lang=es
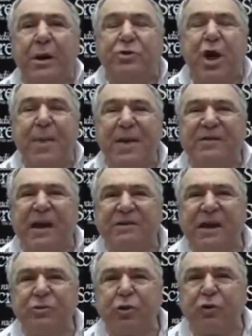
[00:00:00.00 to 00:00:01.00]
Tienen
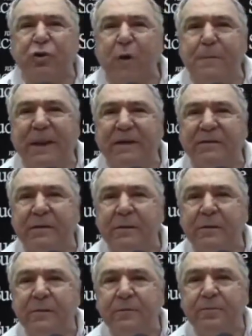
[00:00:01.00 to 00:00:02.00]
600 hombres
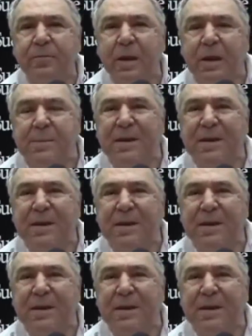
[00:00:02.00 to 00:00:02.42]
y